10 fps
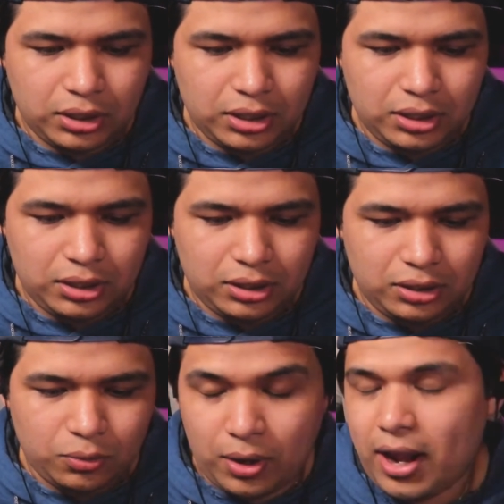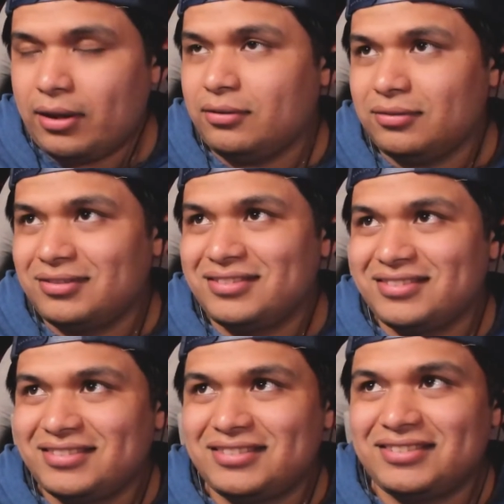Y, güey. ¿Qué
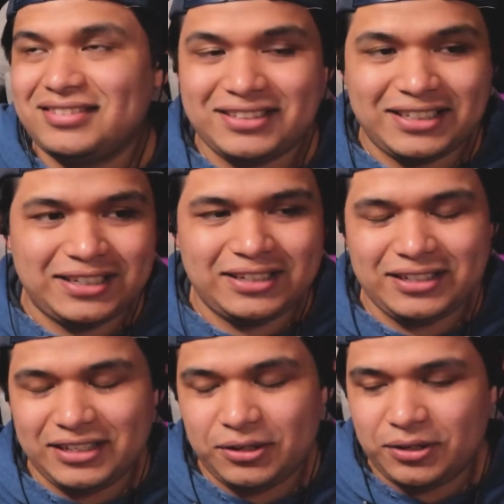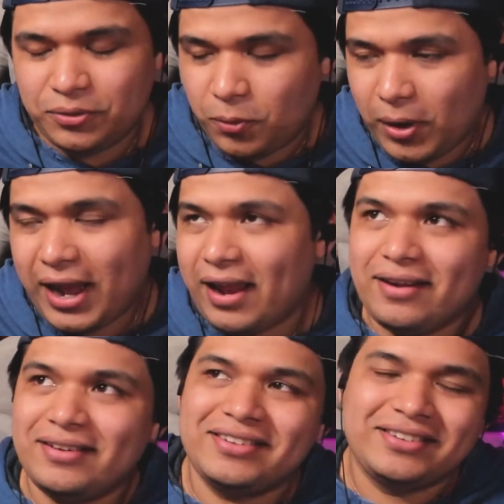estás? Y,
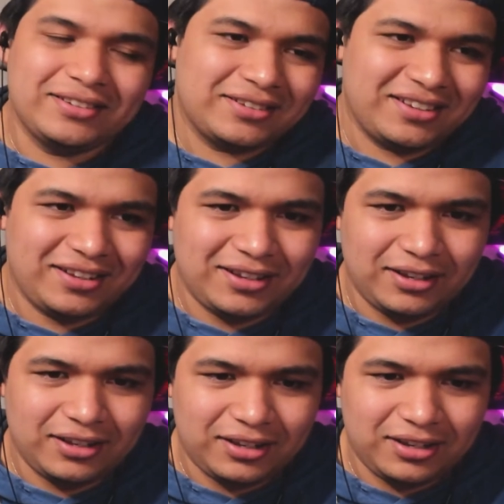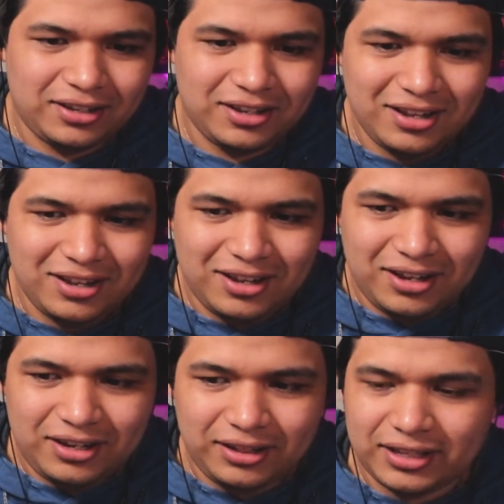güey. Eh,
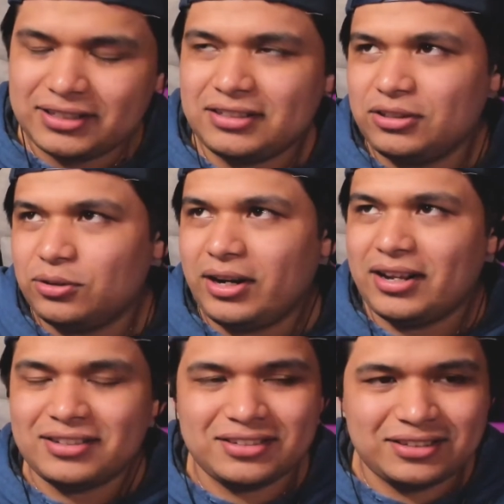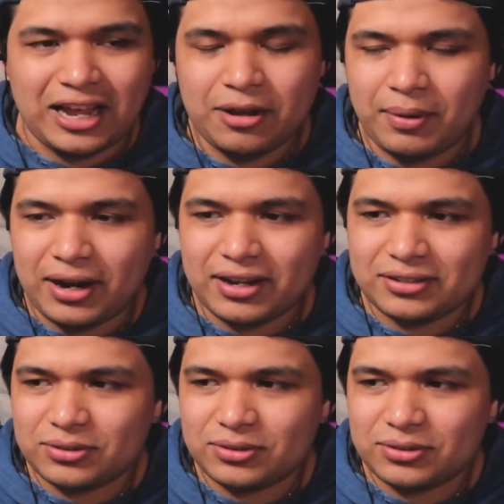y de esas historias hay varias.